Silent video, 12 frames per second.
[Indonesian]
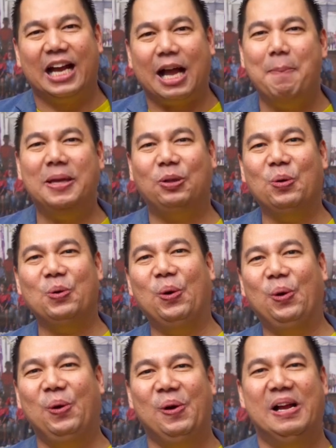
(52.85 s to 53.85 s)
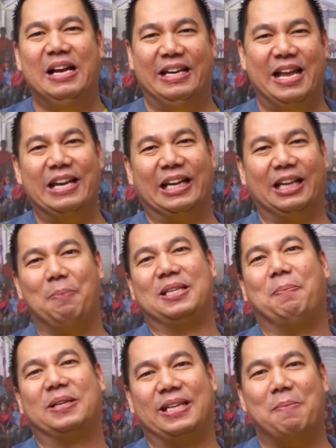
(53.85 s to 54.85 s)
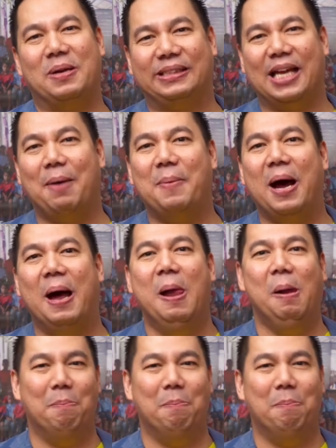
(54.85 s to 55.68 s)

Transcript: Kami tunggu dan kita bisa bersama-sama